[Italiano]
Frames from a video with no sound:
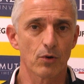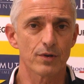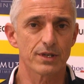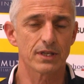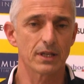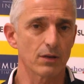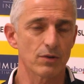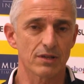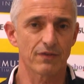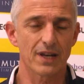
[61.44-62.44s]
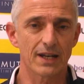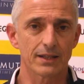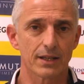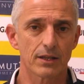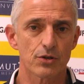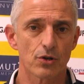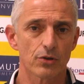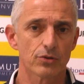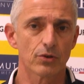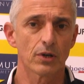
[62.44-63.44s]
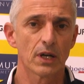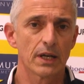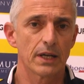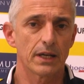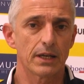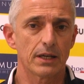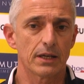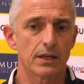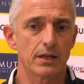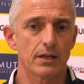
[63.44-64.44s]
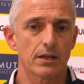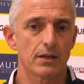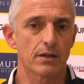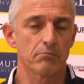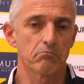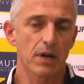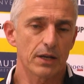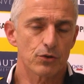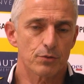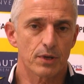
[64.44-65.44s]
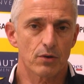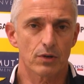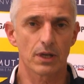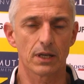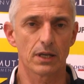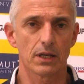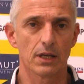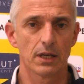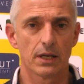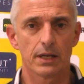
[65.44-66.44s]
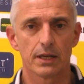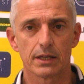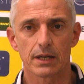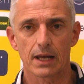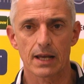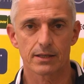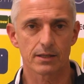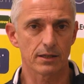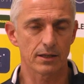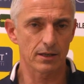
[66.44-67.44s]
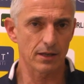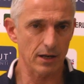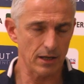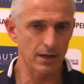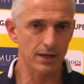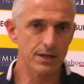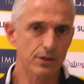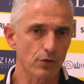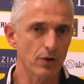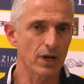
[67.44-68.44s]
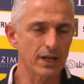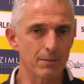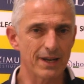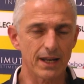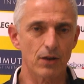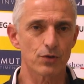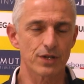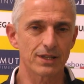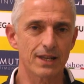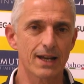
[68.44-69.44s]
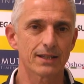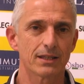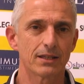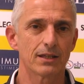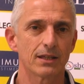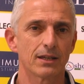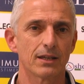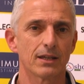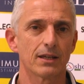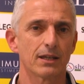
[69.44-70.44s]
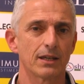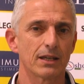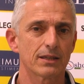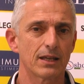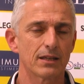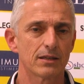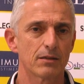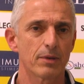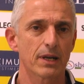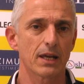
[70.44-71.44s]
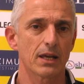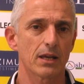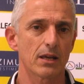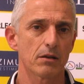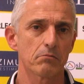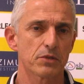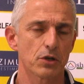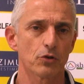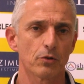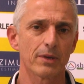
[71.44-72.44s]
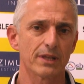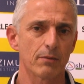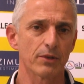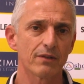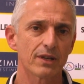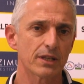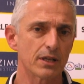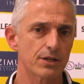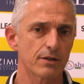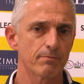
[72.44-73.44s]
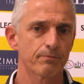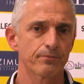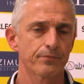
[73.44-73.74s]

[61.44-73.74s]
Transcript: queste, questa finale Under 18, eh, ma io spero che i ragazzi riescano a rimanere concentrati e attenti perché secondo me andremo a divertirci.